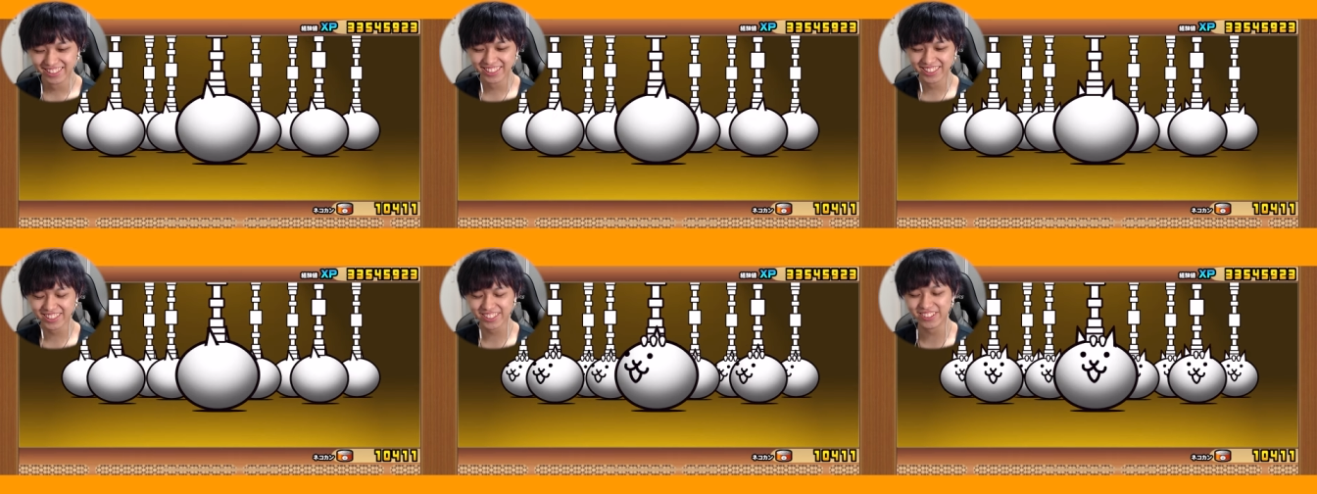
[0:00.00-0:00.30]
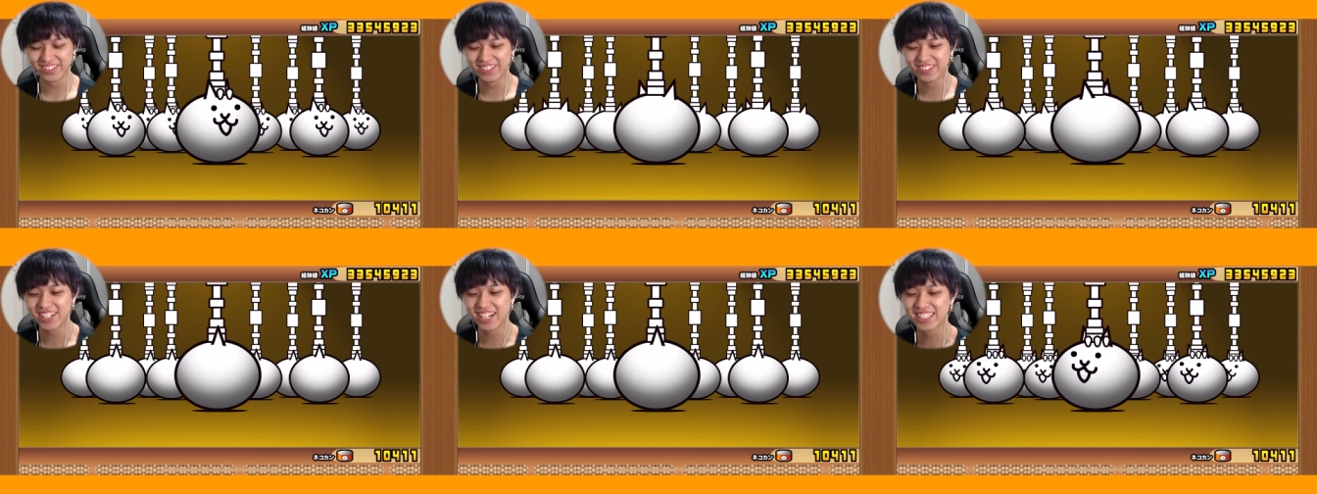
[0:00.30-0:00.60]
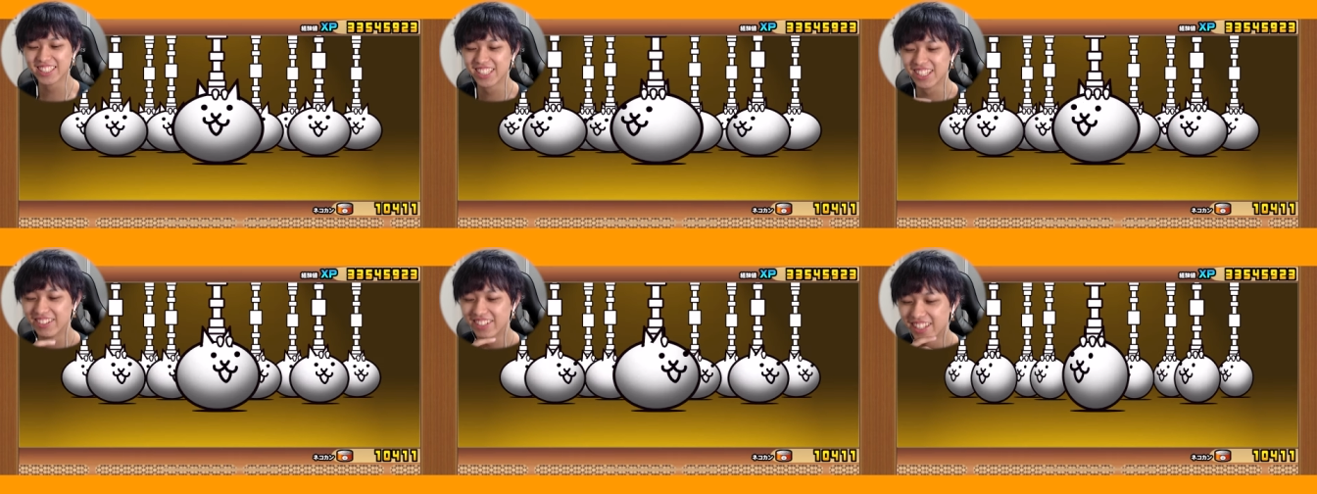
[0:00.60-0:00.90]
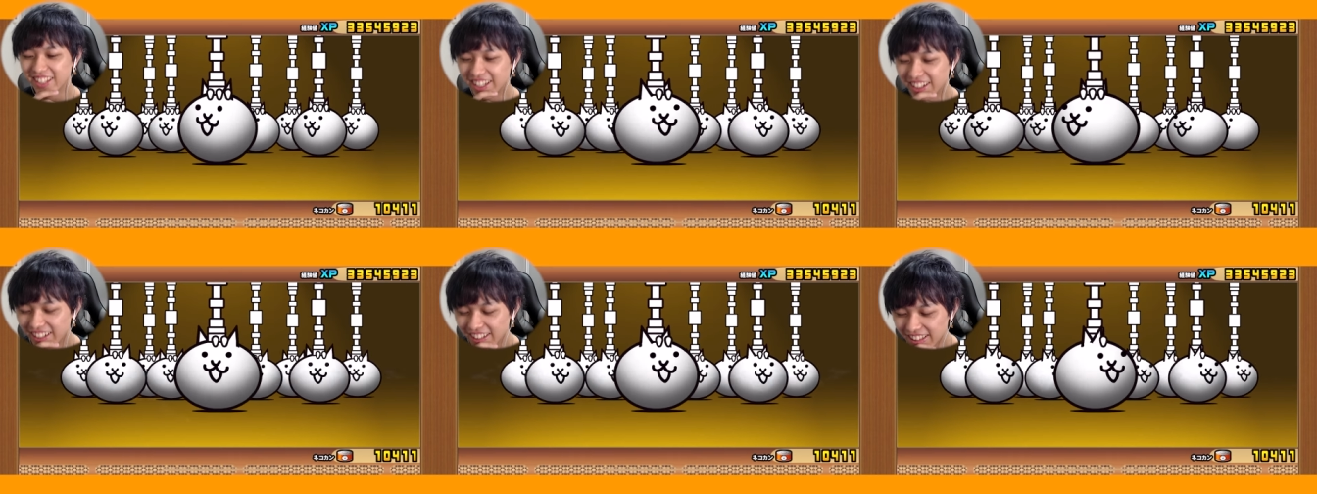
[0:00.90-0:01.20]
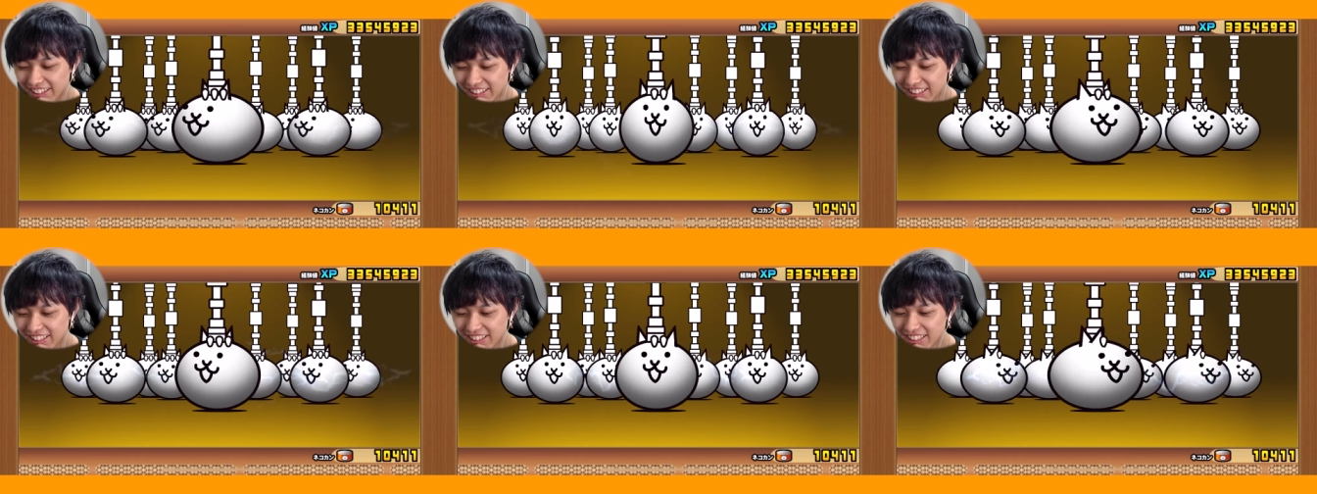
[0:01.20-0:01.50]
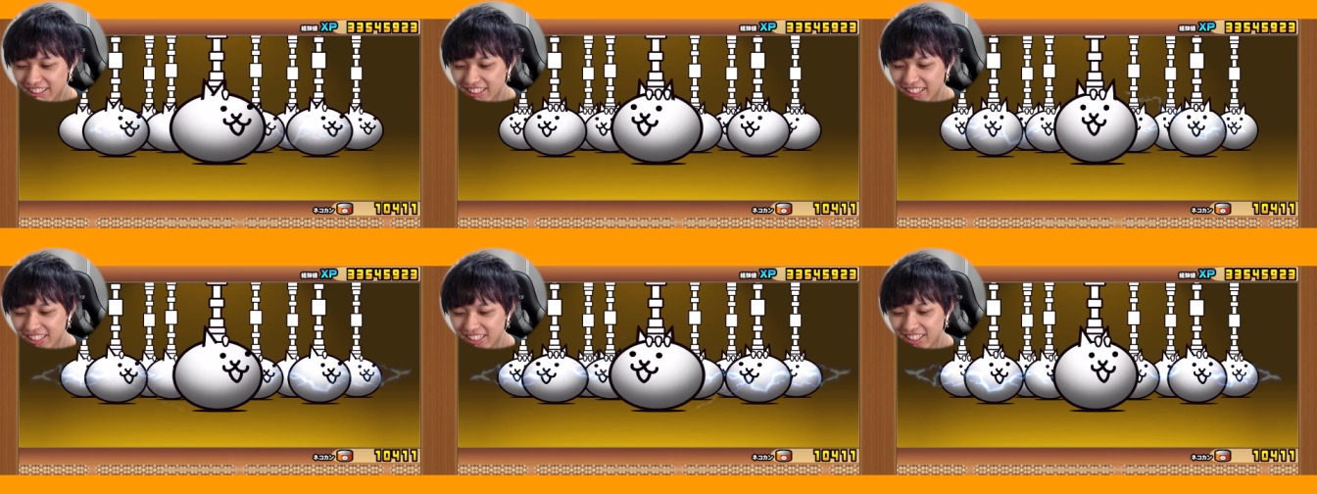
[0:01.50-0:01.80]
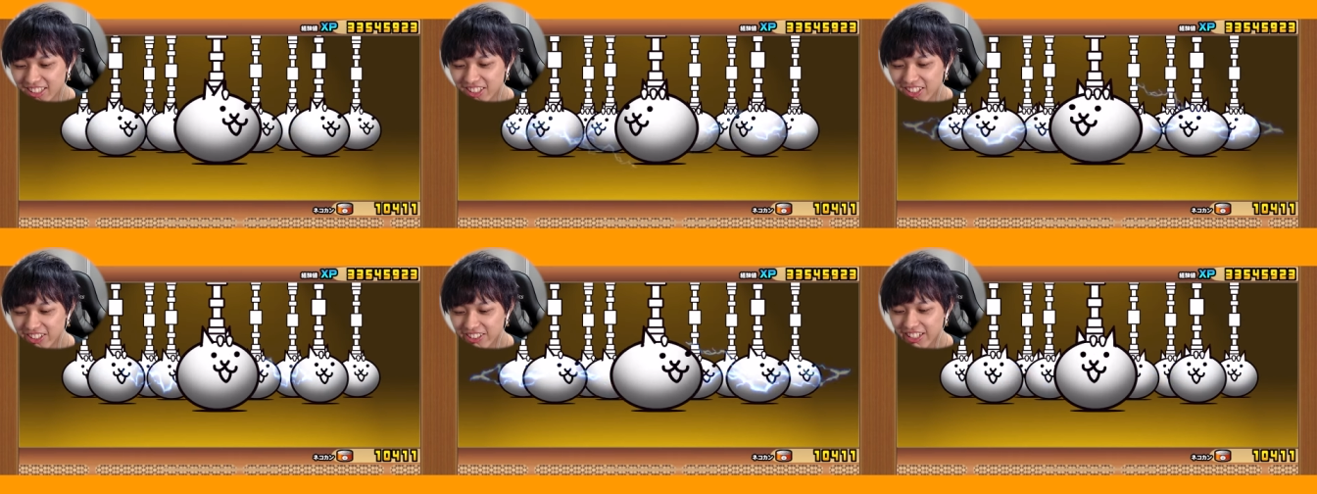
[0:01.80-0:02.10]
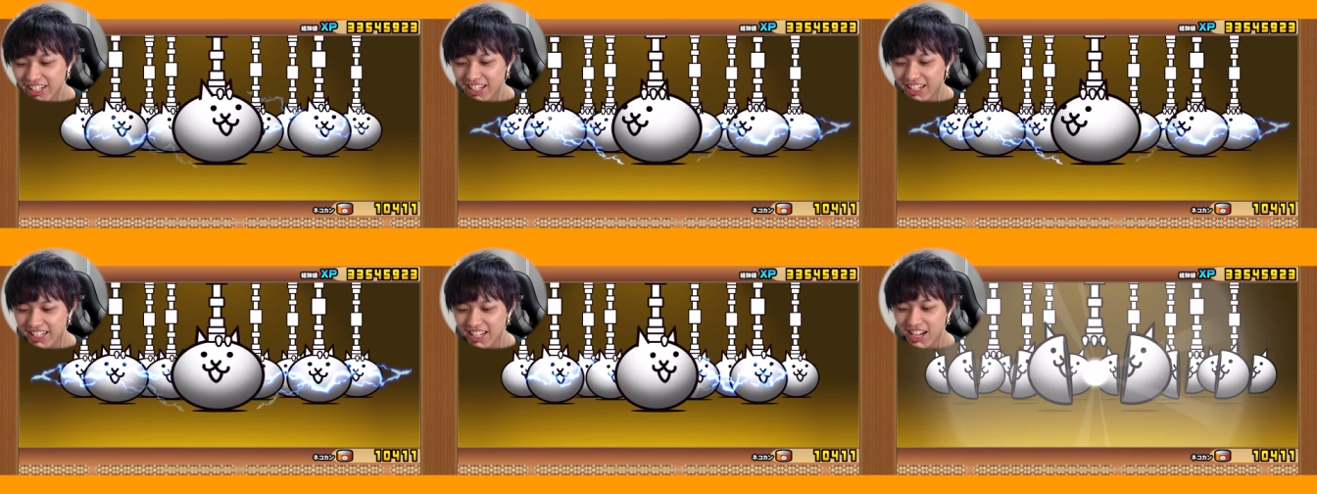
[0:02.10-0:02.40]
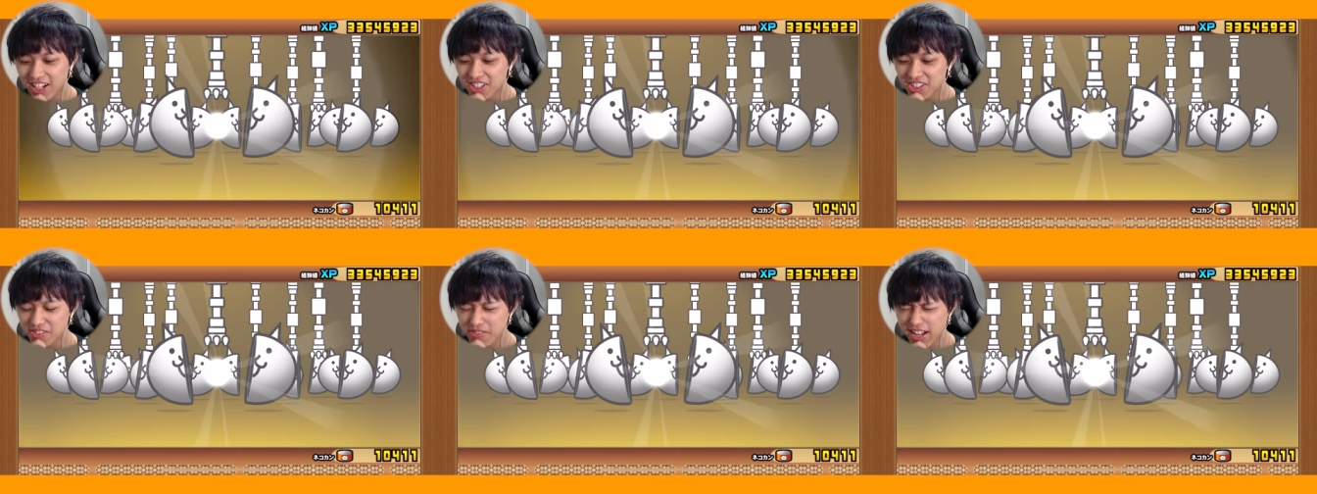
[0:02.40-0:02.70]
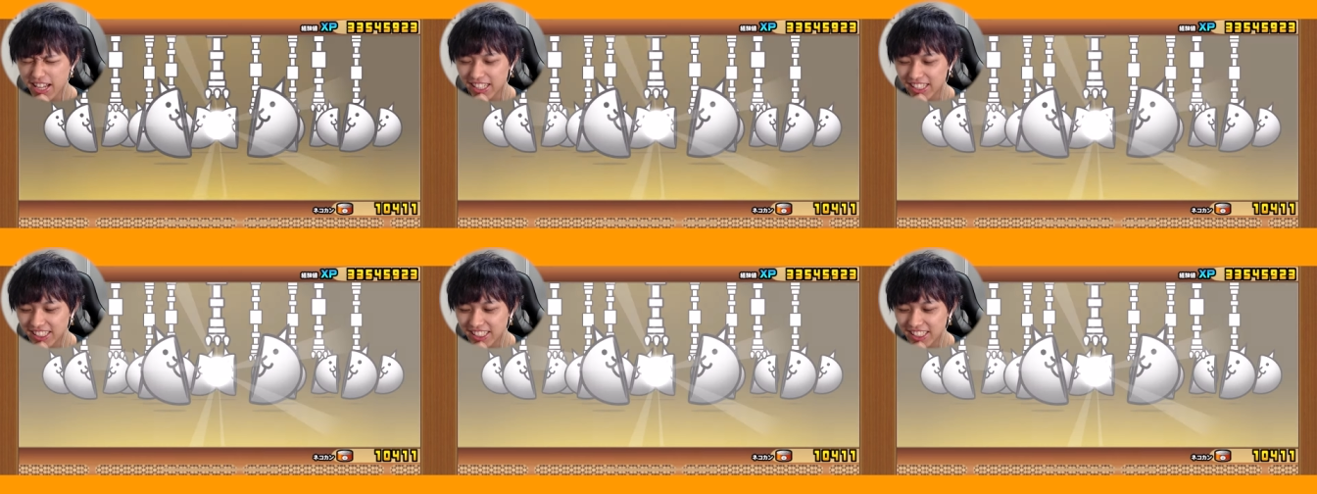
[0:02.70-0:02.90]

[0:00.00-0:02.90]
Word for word: 小学生だよ。れはなんか100万、